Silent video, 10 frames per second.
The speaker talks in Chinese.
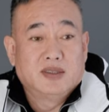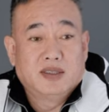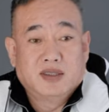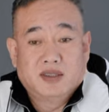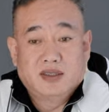
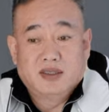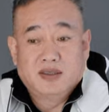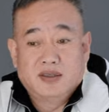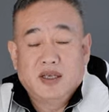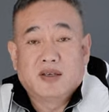
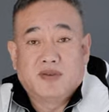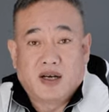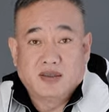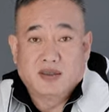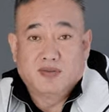呃，这个
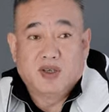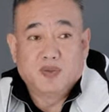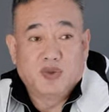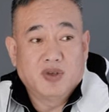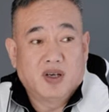房子我
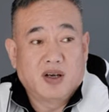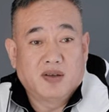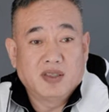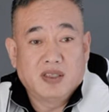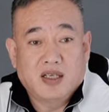们需要
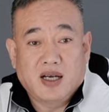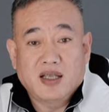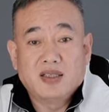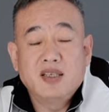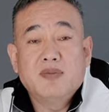了解一下
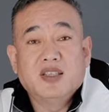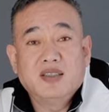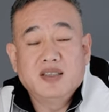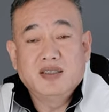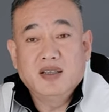它的基本
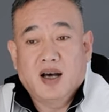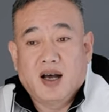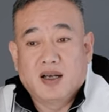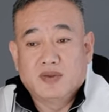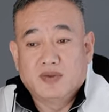信息
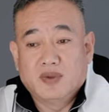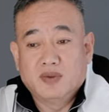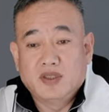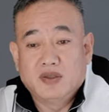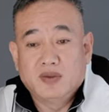哈，我
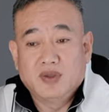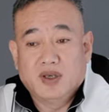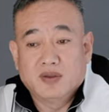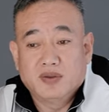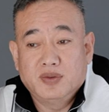们需
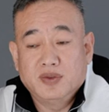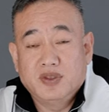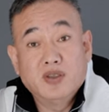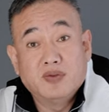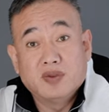要去
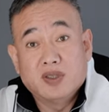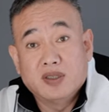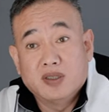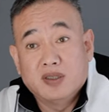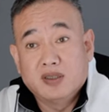政府
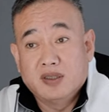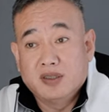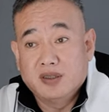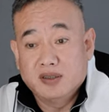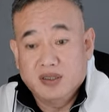的
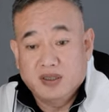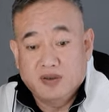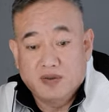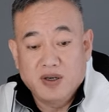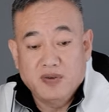呃这
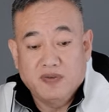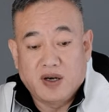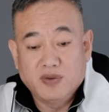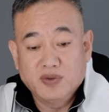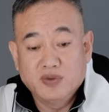个关于
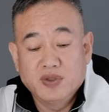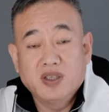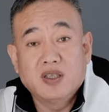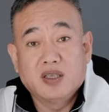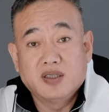房屋注
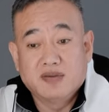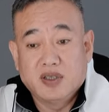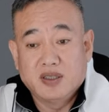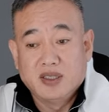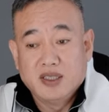册那个地
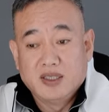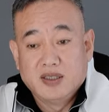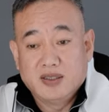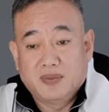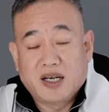方，
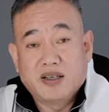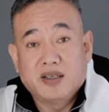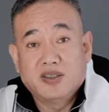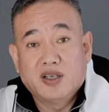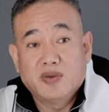要把这
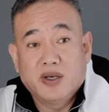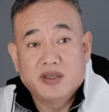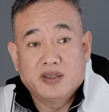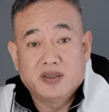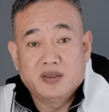个相关
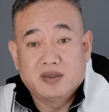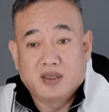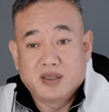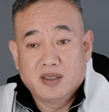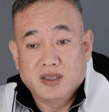的
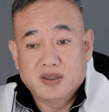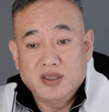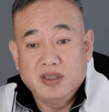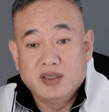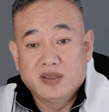整个这个
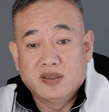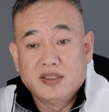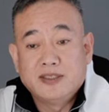地的